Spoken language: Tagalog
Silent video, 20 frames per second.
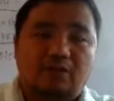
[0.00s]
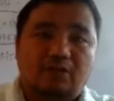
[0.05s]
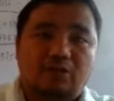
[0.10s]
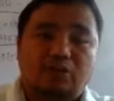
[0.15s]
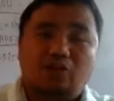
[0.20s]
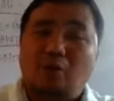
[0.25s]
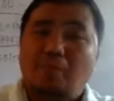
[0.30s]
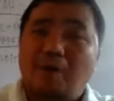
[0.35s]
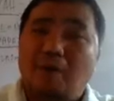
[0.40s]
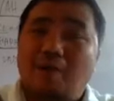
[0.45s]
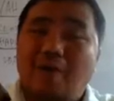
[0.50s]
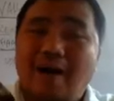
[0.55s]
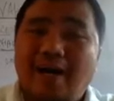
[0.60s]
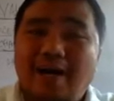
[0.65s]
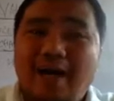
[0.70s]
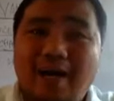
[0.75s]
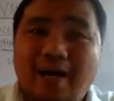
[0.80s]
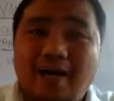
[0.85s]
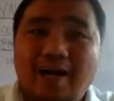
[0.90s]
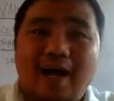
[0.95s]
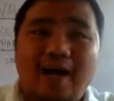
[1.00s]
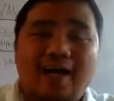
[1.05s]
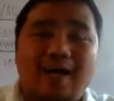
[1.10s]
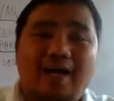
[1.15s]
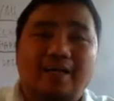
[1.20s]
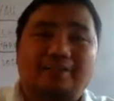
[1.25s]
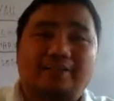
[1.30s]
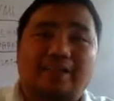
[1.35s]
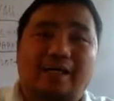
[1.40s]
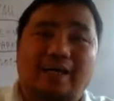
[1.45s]
So mawala lang
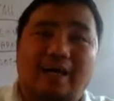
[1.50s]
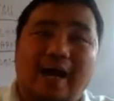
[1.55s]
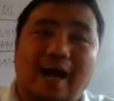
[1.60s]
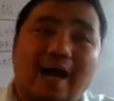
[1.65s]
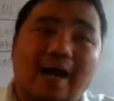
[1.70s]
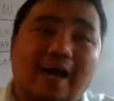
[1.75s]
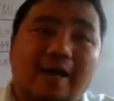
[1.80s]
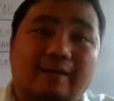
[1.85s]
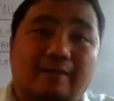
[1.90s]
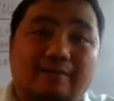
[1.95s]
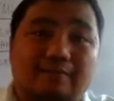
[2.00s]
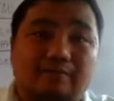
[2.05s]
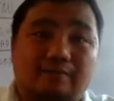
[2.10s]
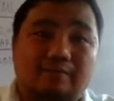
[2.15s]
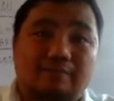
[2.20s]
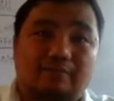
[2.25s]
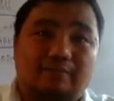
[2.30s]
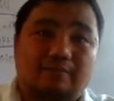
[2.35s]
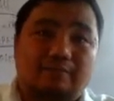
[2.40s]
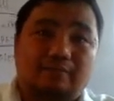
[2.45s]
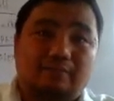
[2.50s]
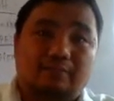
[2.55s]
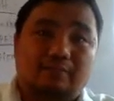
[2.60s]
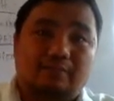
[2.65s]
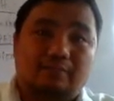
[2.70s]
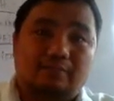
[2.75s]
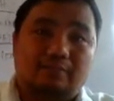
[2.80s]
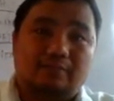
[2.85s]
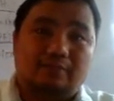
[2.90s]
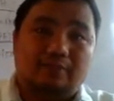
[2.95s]
ang sala
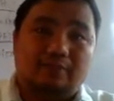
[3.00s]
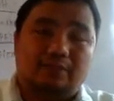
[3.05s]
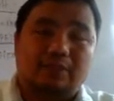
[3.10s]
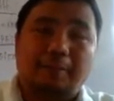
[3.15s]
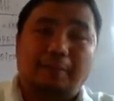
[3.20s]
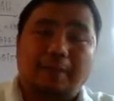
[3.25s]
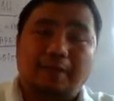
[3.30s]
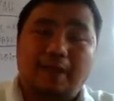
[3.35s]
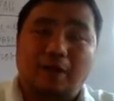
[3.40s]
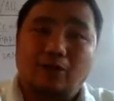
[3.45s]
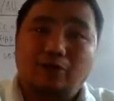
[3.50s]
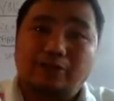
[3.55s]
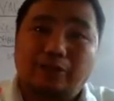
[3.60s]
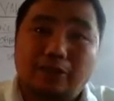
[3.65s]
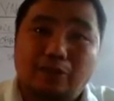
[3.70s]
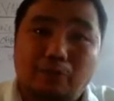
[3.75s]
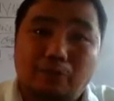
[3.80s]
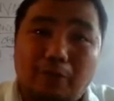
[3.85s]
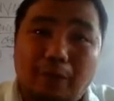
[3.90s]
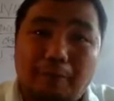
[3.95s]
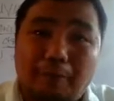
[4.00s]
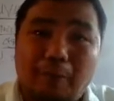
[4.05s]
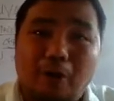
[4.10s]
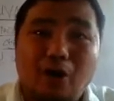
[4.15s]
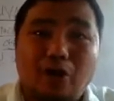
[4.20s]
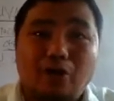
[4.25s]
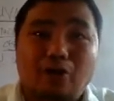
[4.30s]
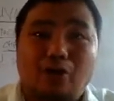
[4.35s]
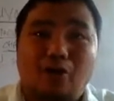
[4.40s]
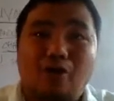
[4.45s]
sa panahon sa Yom
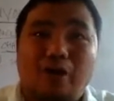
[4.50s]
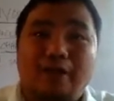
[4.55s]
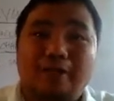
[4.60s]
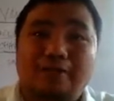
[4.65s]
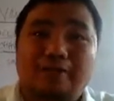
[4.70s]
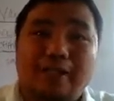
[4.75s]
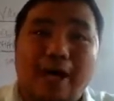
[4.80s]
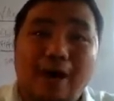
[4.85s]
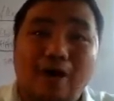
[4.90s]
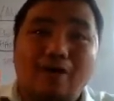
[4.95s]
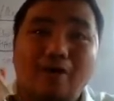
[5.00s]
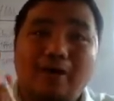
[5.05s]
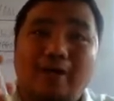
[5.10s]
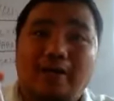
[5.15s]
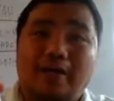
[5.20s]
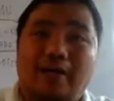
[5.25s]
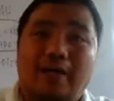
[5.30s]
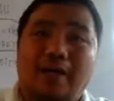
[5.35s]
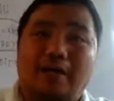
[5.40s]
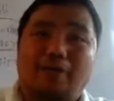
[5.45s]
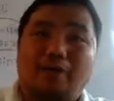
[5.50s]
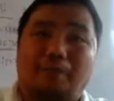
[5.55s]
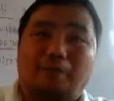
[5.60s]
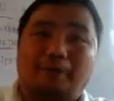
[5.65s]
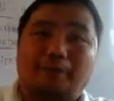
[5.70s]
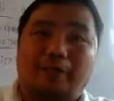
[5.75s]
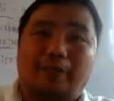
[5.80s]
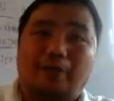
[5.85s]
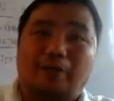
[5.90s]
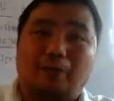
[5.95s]
Kippur kung ang tao nga nangayog
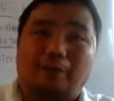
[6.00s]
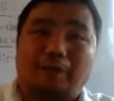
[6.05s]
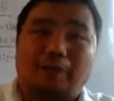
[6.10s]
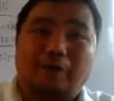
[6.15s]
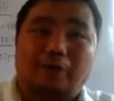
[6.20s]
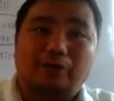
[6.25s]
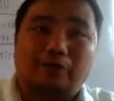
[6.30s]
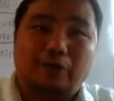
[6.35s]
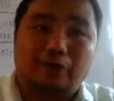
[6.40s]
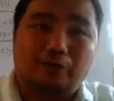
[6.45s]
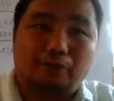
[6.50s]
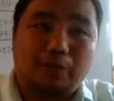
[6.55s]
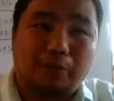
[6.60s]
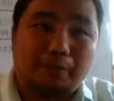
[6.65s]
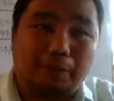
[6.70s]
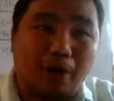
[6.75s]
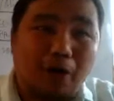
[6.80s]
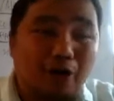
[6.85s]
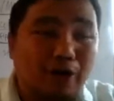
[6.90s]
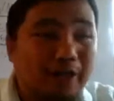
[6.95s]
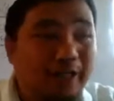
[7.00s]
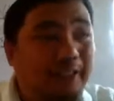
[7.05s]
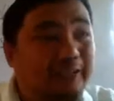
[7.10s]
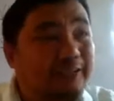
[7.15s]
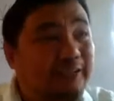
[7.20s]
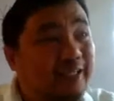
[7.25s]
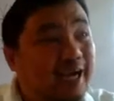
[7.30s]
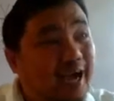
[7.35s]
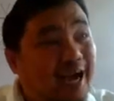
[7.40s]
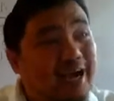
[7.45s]
pasaylo panahon sa Yom Kippur
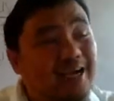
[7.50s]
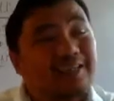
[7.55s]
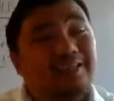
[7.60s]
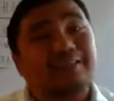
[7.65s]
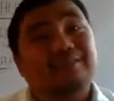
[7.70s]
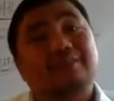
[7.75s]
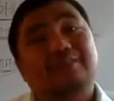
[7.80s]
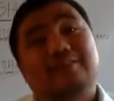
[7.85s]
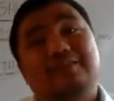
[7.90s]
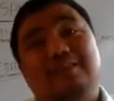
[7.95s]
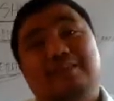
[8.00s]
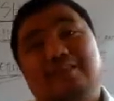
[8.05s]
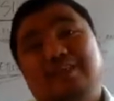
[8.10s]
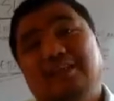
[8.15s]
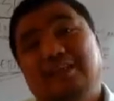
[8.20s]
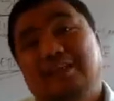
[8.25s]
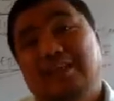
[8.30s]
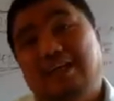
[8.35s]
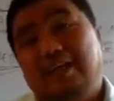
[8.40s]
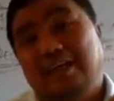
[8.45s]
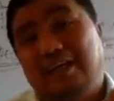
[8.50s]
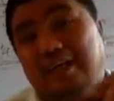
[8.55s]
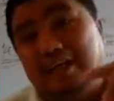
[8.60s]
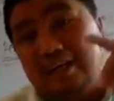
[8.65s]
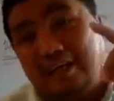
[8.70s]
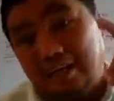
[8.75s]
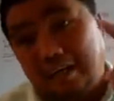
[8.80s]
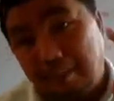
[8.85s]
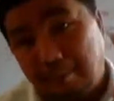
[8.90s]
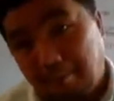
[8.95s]
is nag
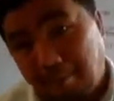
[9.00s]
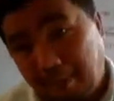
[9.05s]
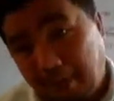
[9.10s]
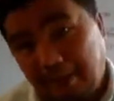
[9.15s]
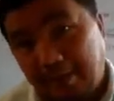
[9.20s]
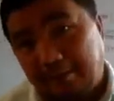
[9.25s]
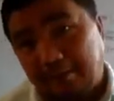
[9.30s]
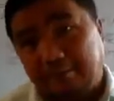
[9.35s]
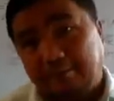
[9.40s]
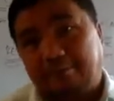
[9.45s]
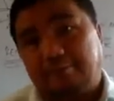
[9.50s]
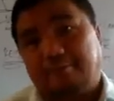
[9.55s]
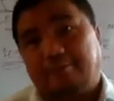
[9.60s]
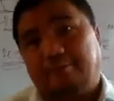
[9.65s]
repent.